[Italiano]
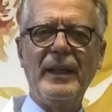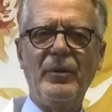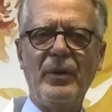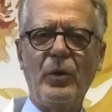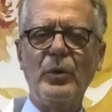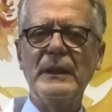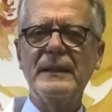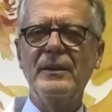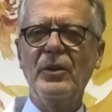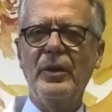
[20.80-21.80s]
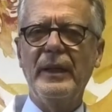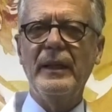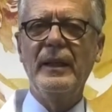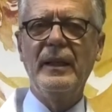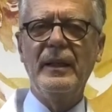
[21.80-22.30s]
è una
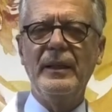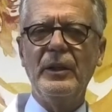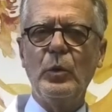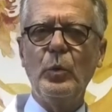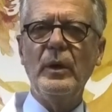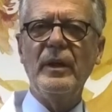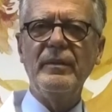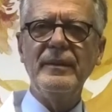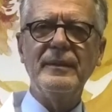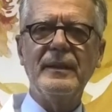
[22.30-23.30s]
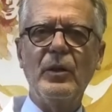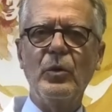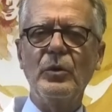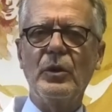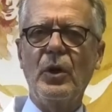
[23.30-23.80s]
condizione in cui le visite e i
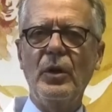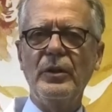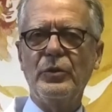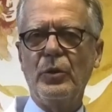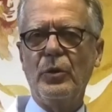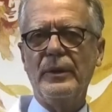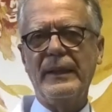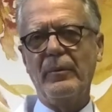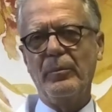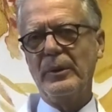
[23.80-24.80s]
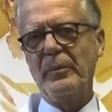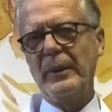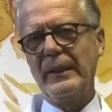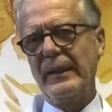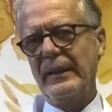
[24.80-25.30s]
controlli sono tempo
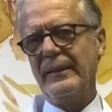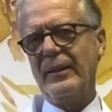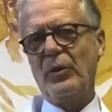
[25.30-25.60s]
dipendenti.